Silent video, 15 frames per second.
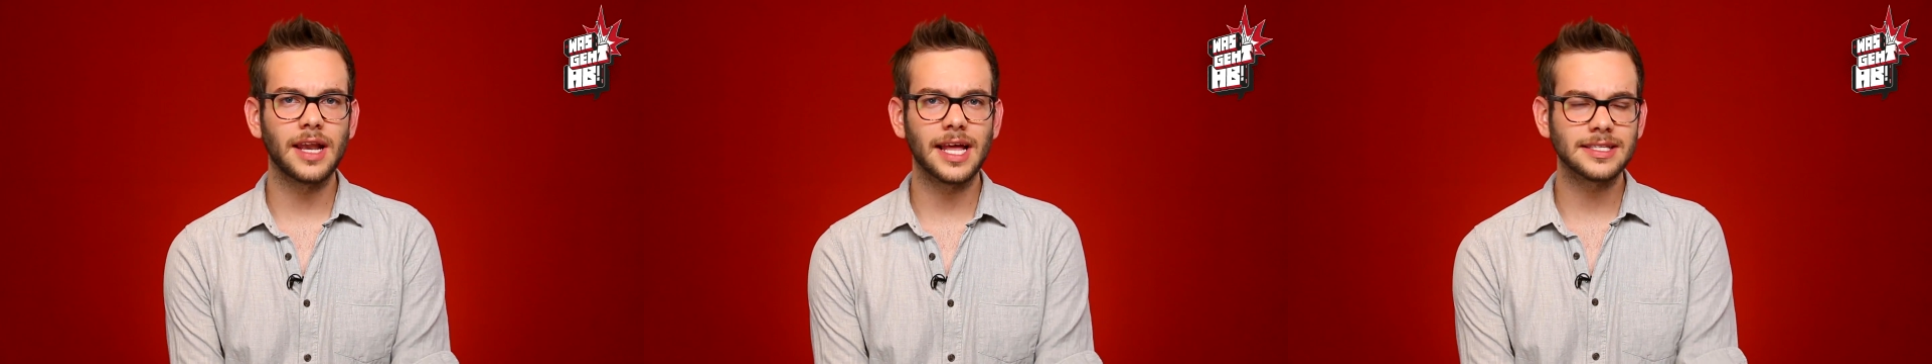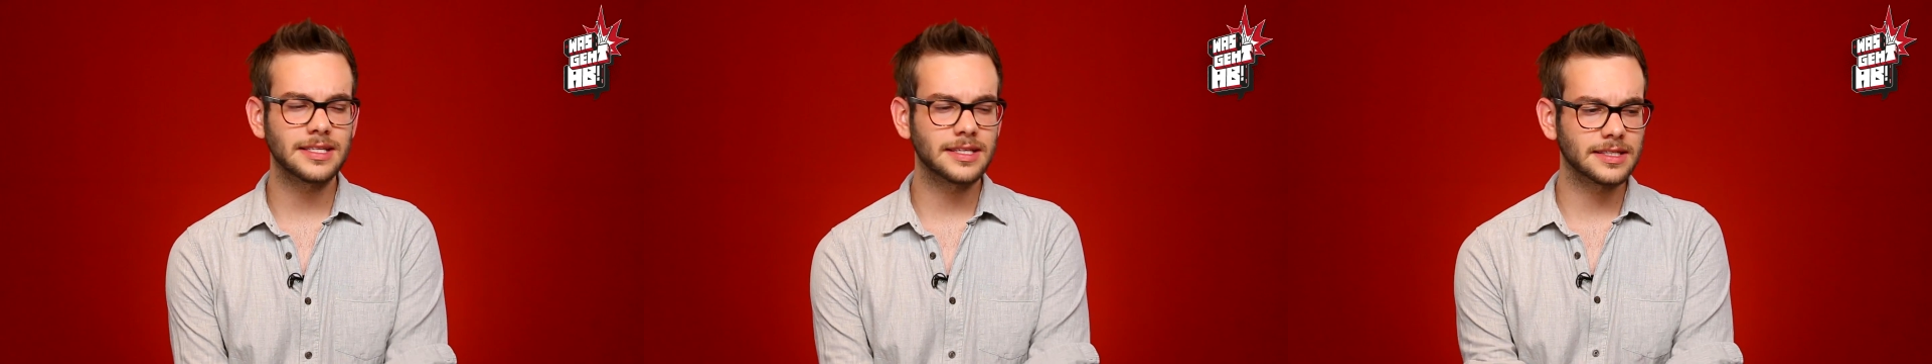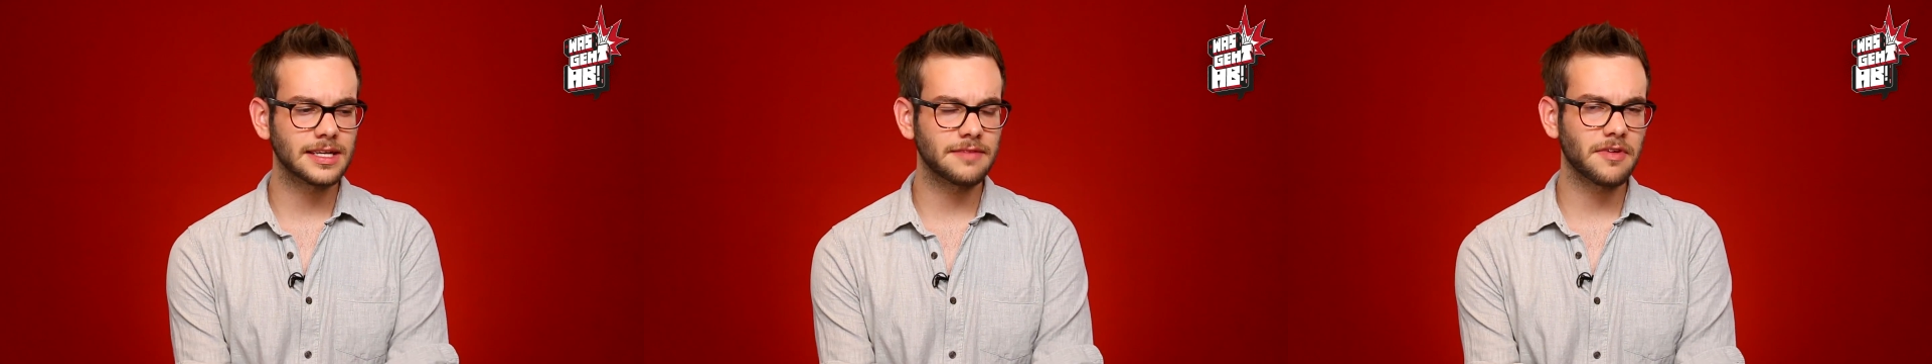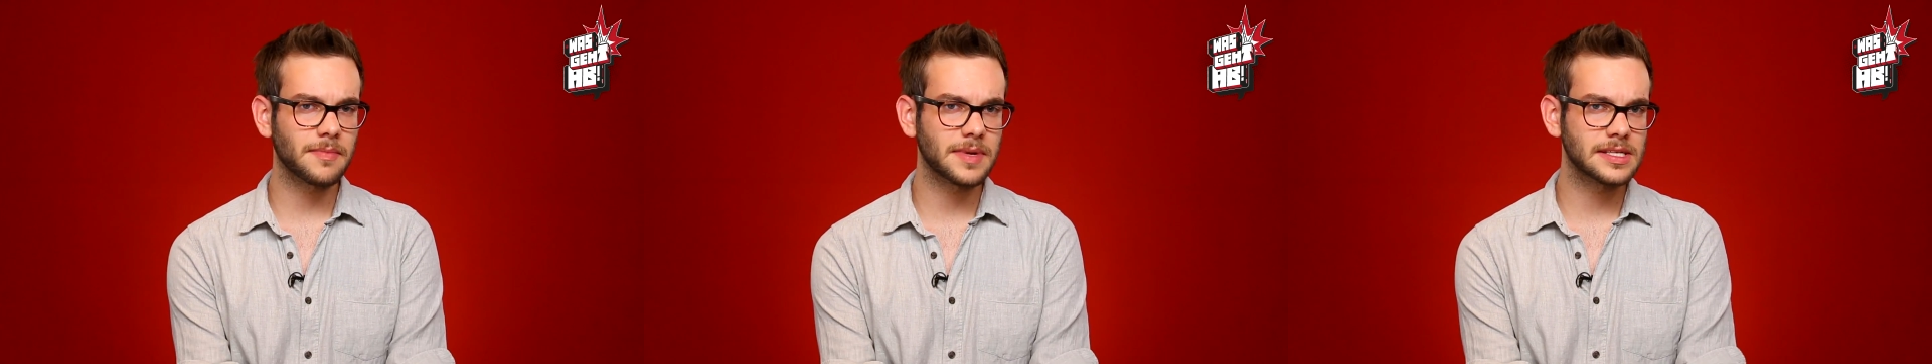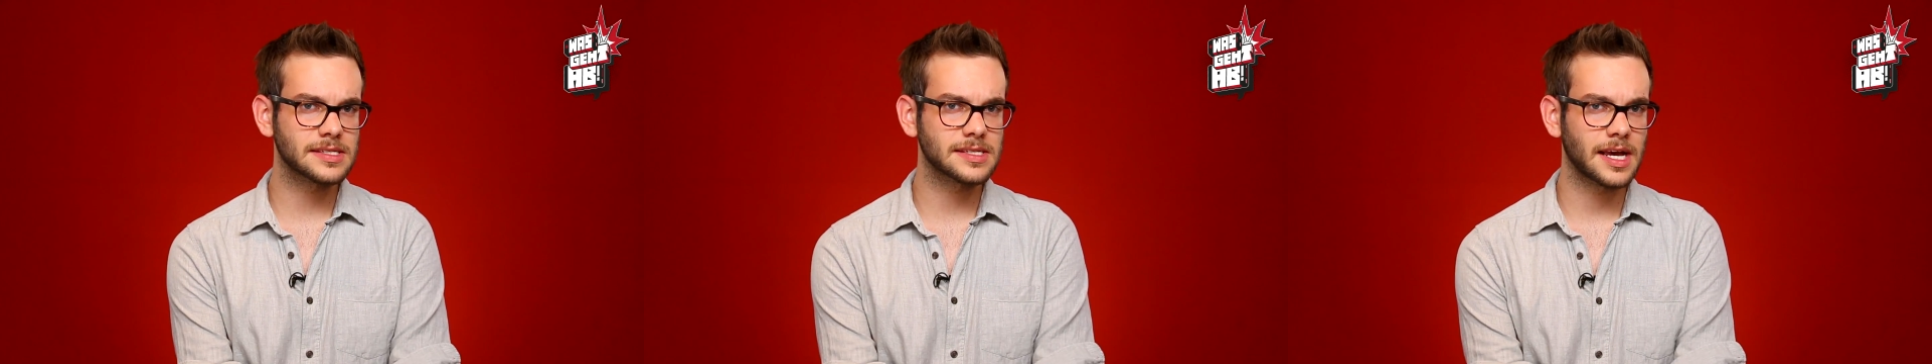lasse ich jetzt einfach
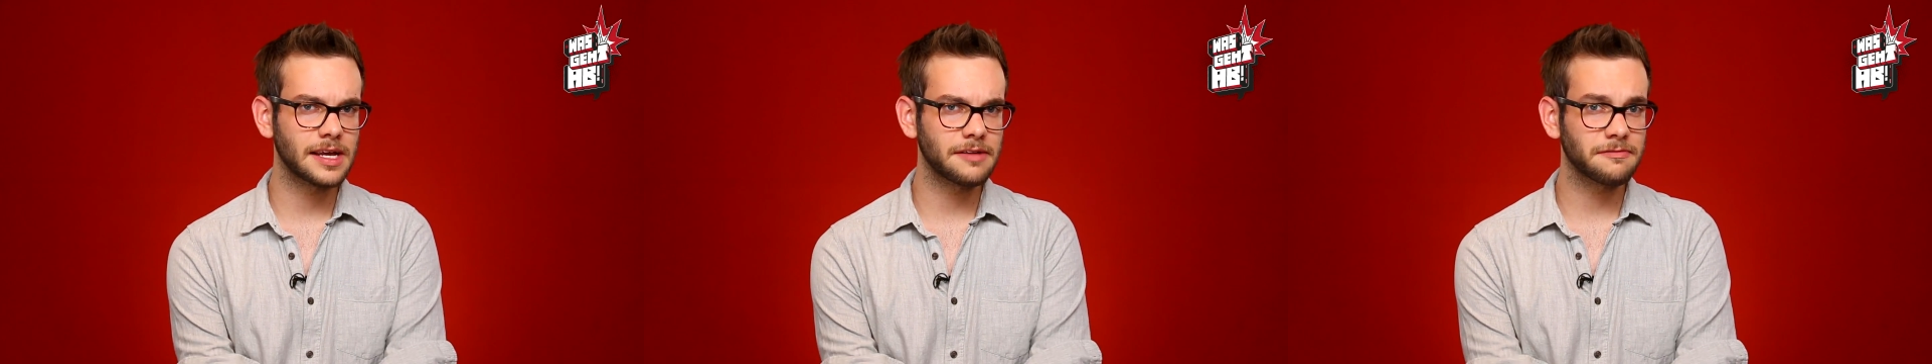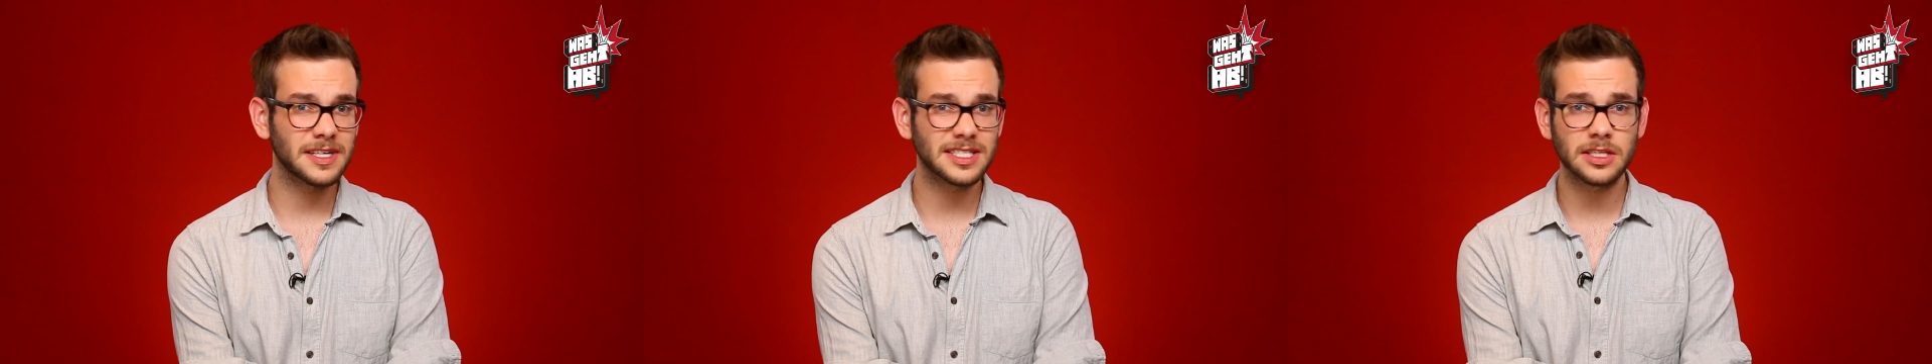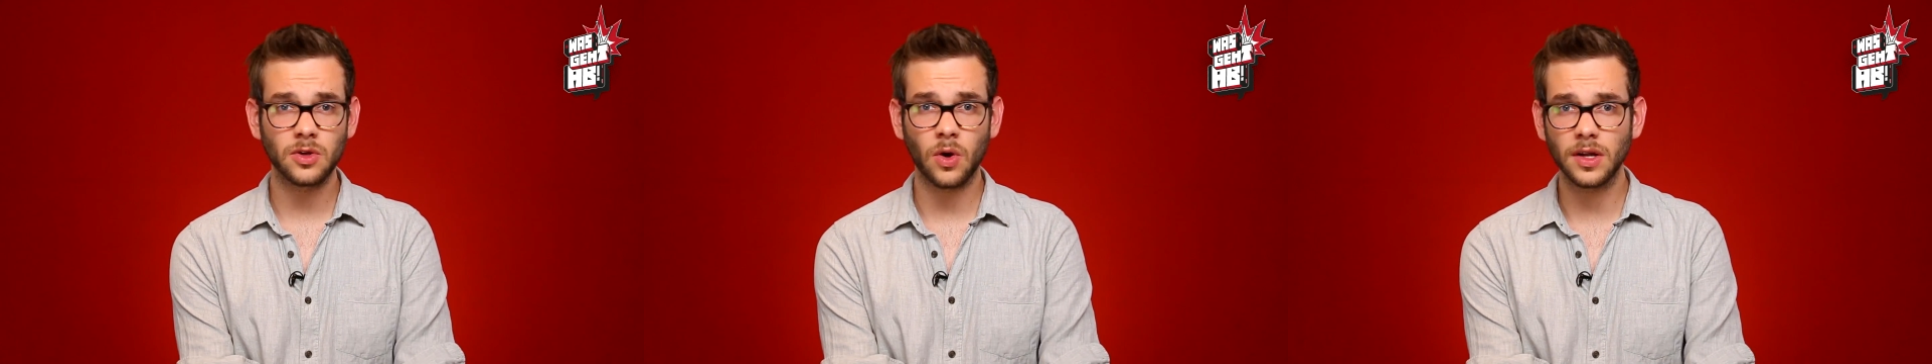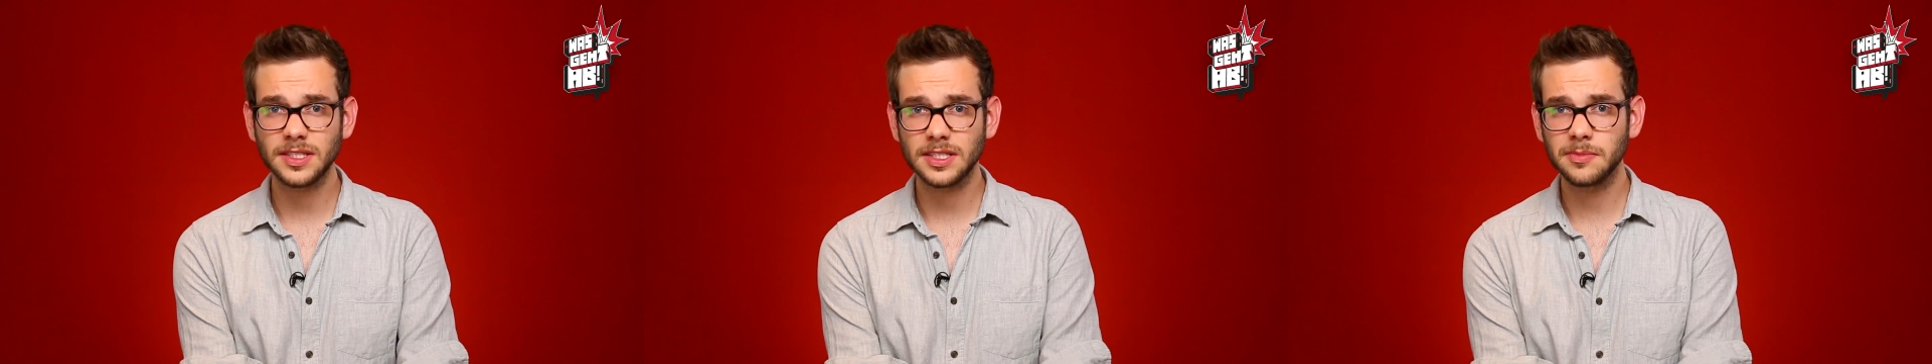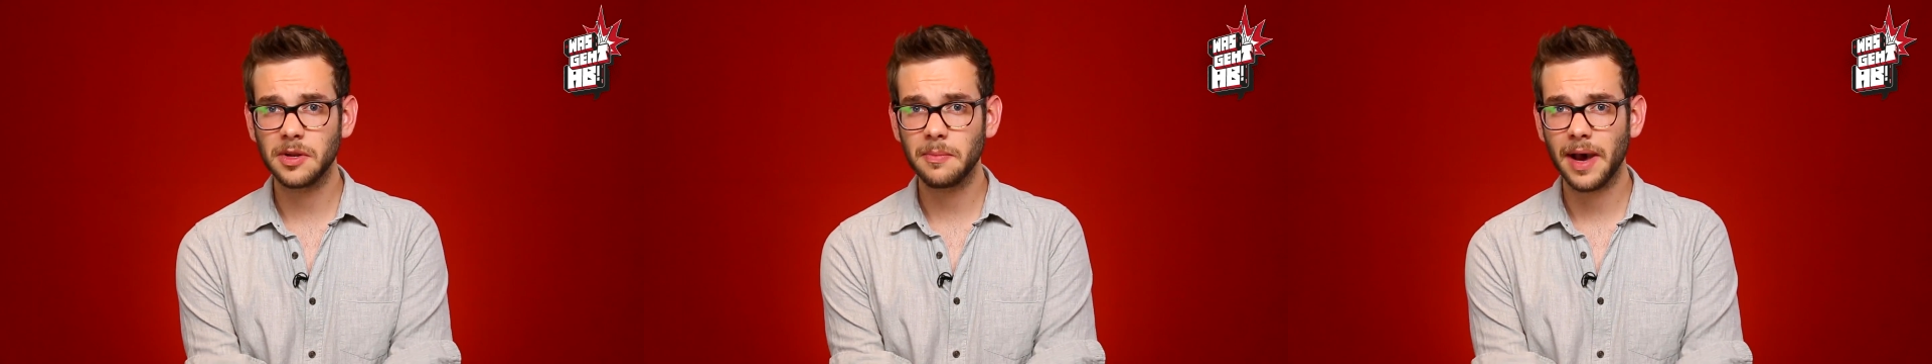mal sein. Falls ihr
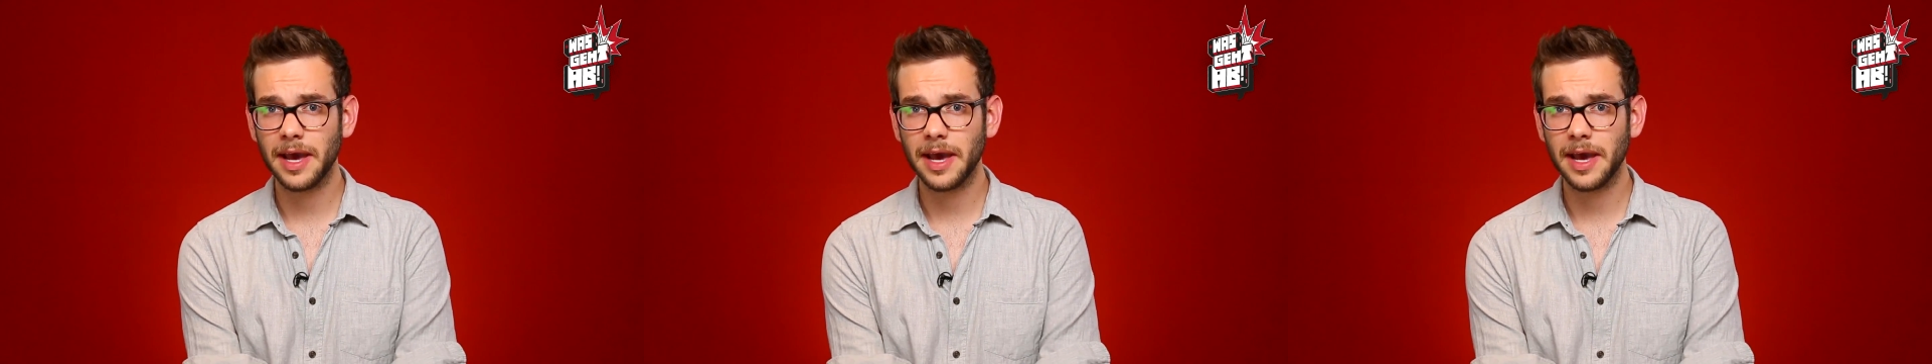trotzdem eine